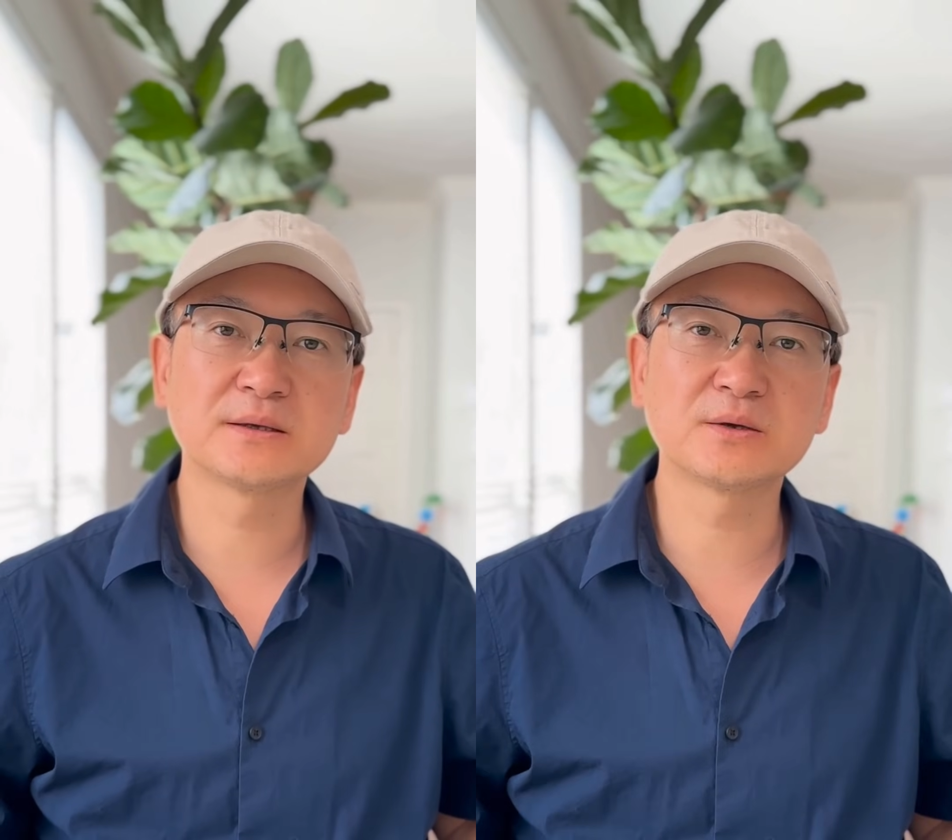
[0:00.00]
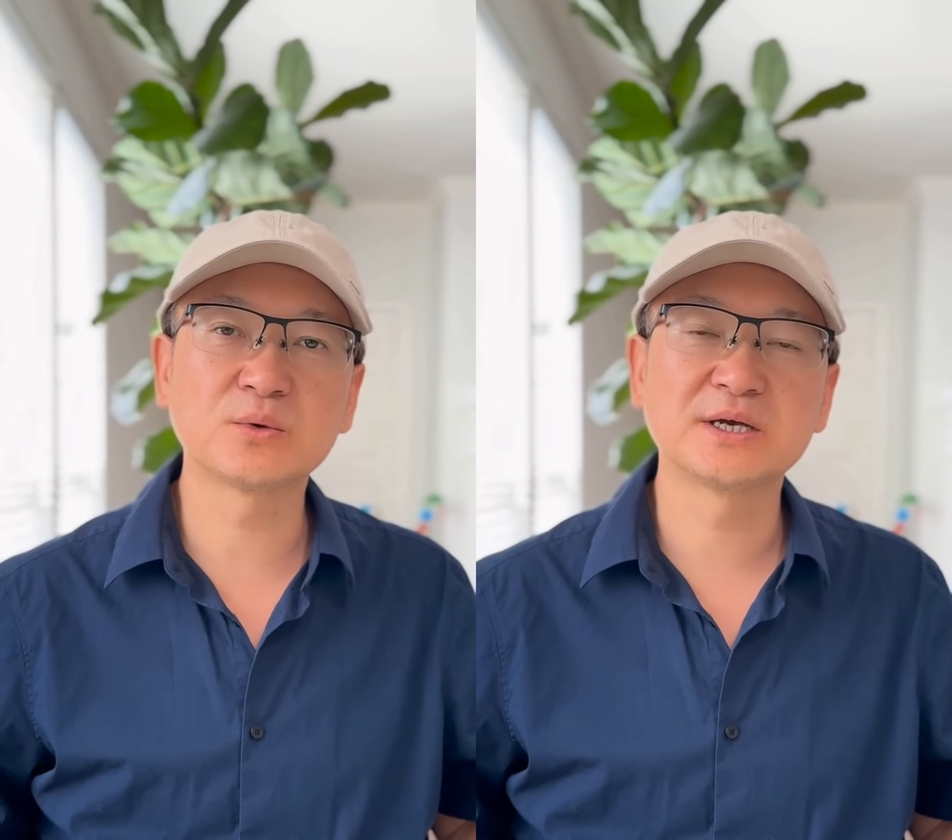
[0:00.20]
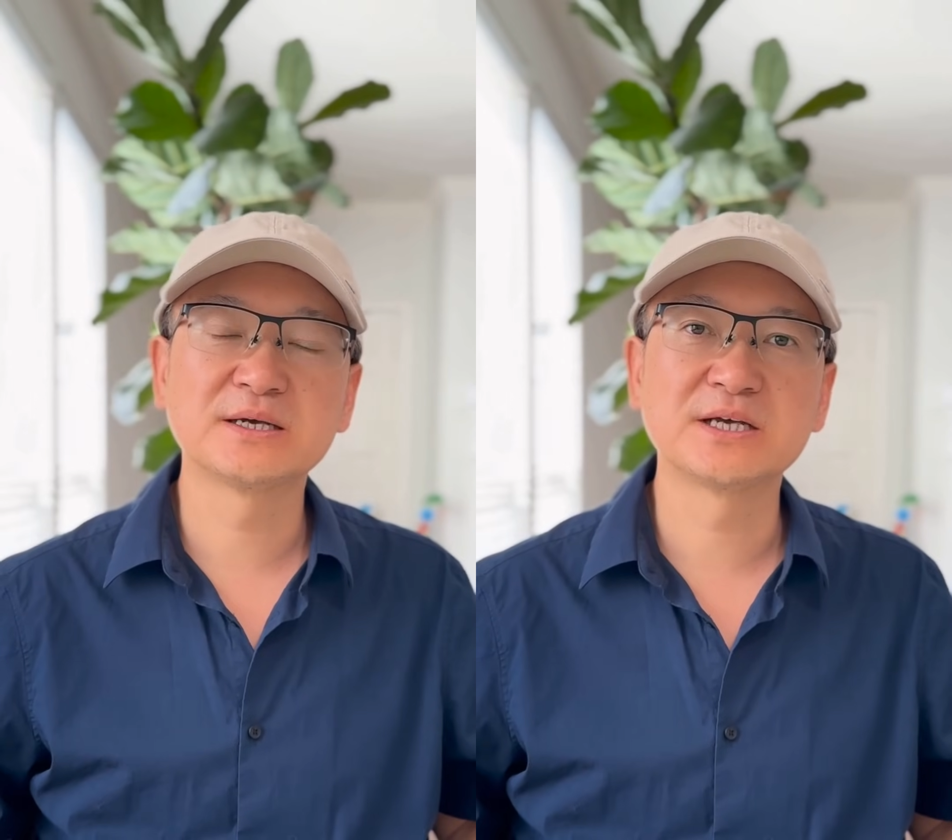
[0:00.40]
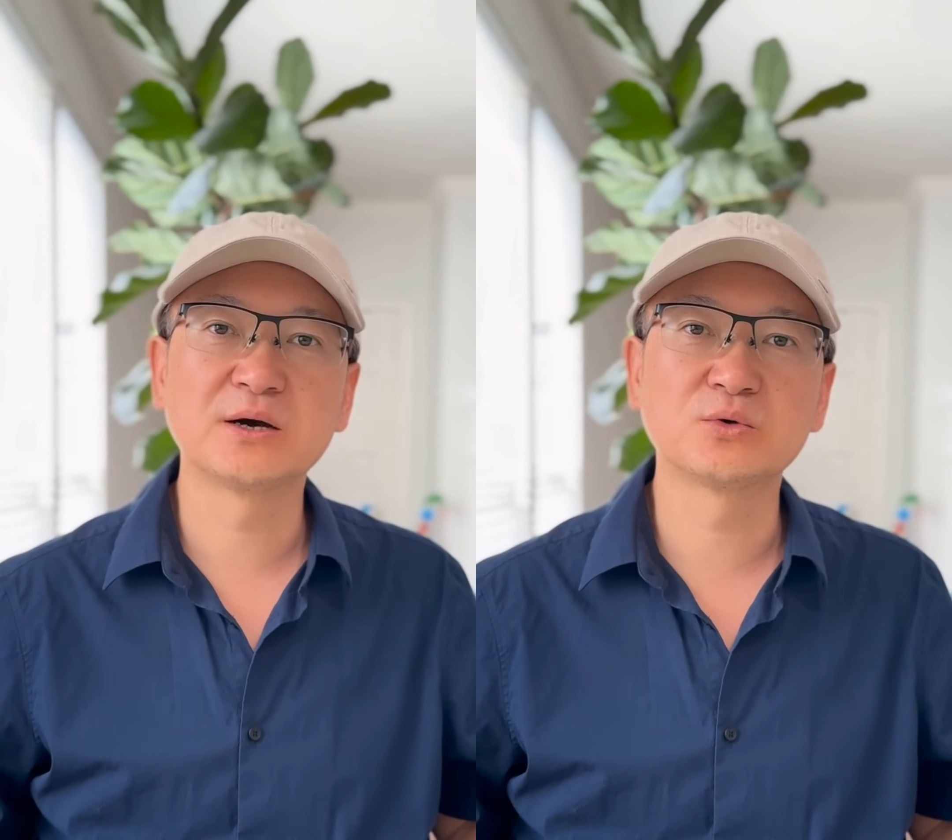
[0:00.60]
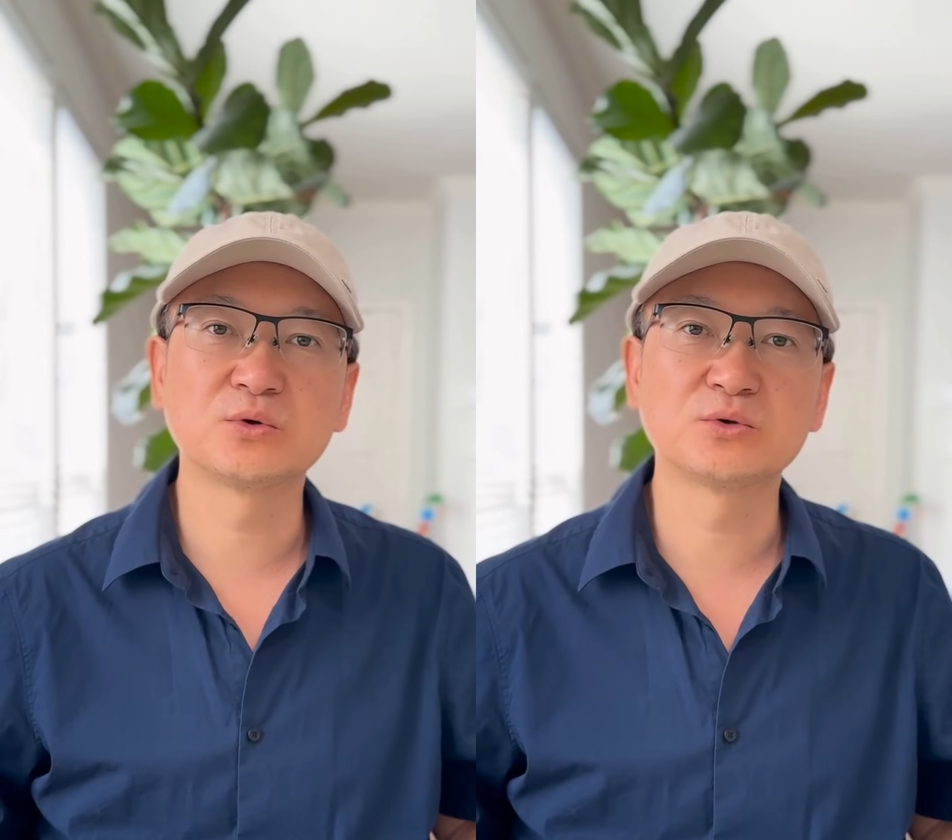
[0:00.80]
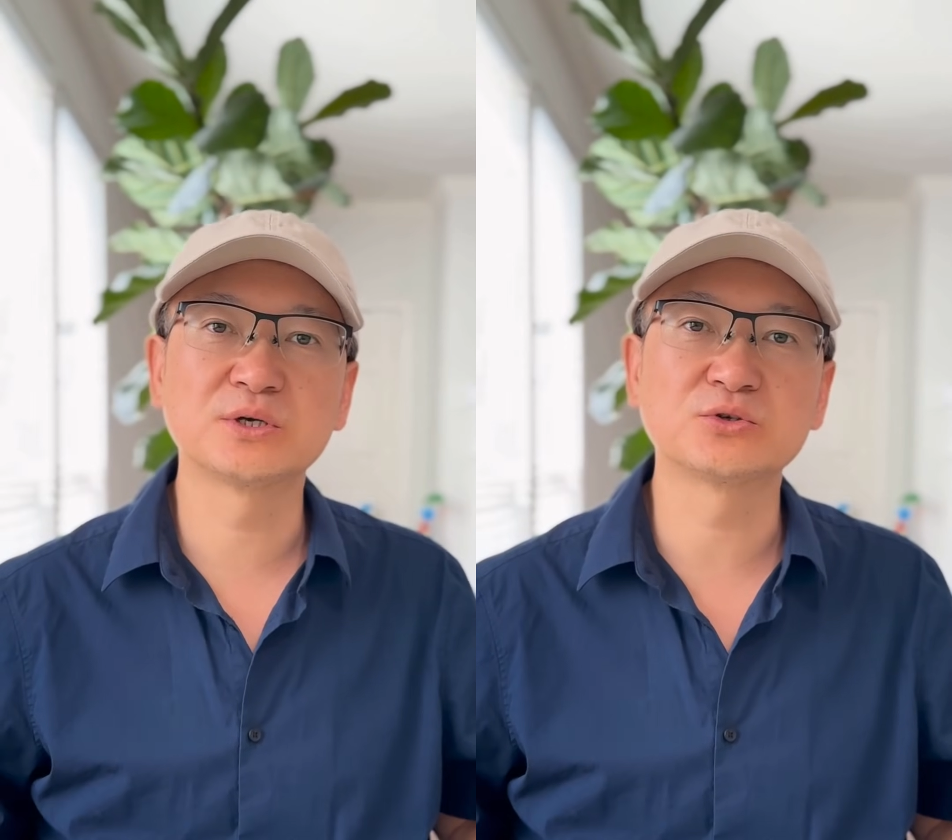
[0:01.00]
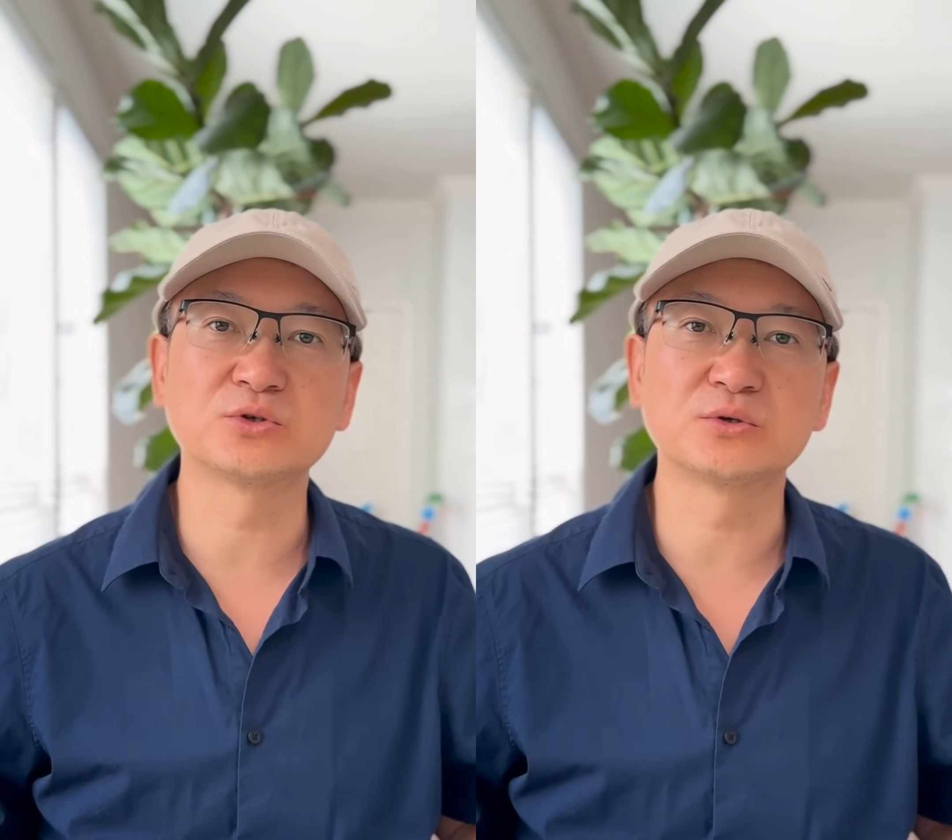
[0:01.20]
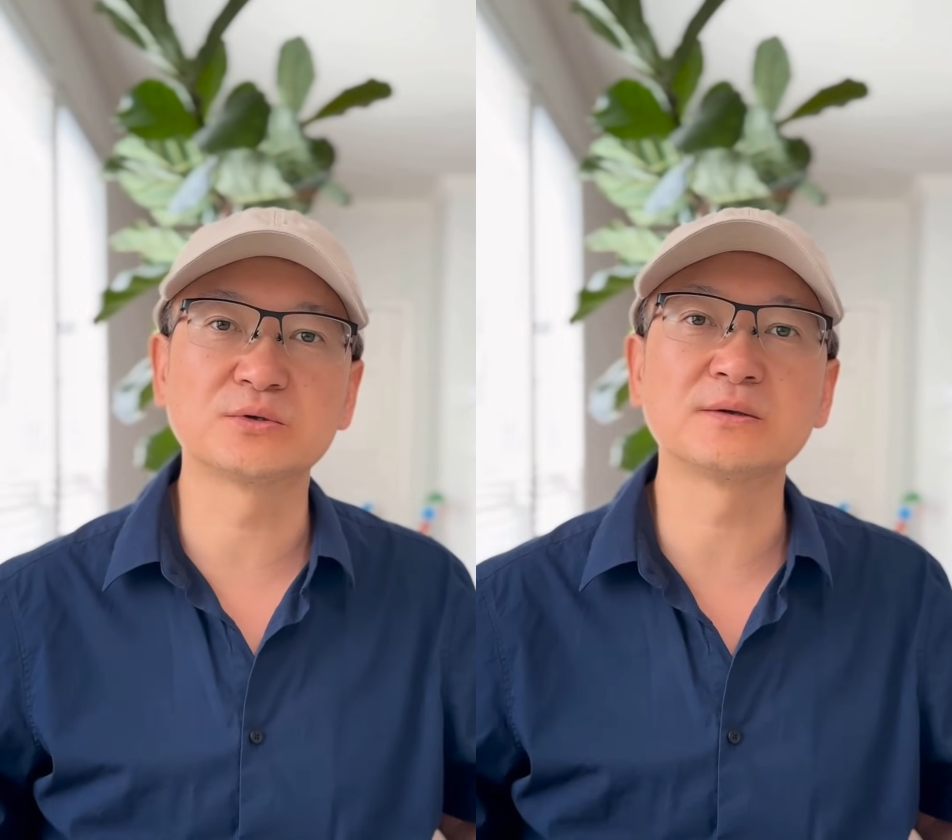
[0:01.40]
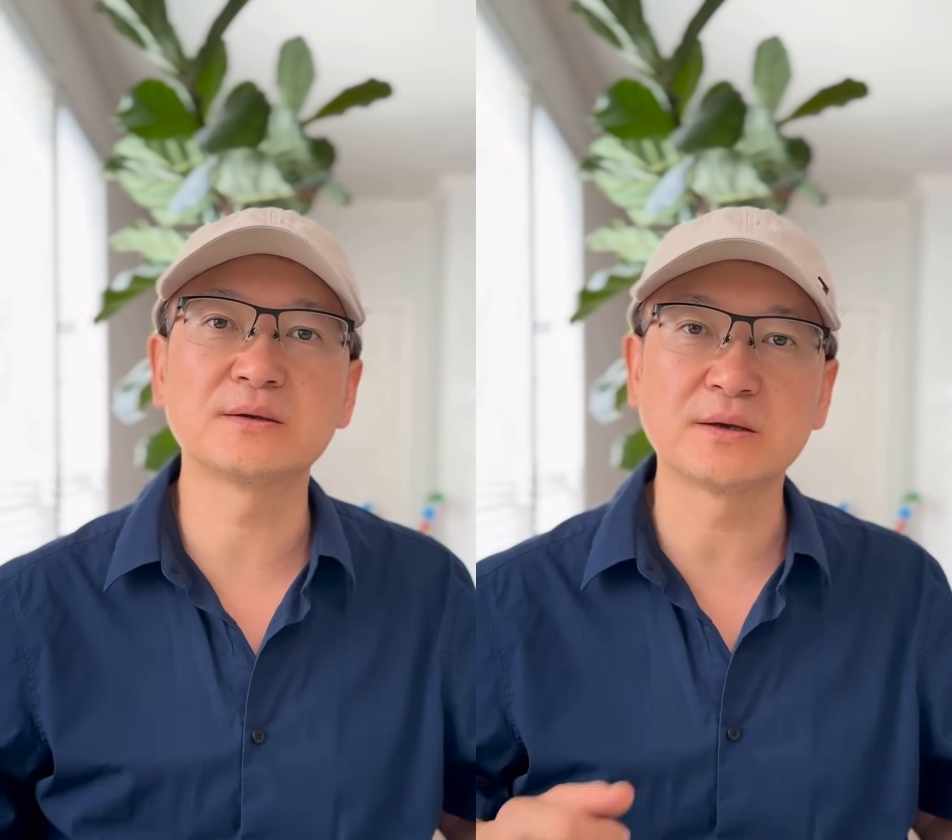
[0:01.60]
欢迎加入会员区，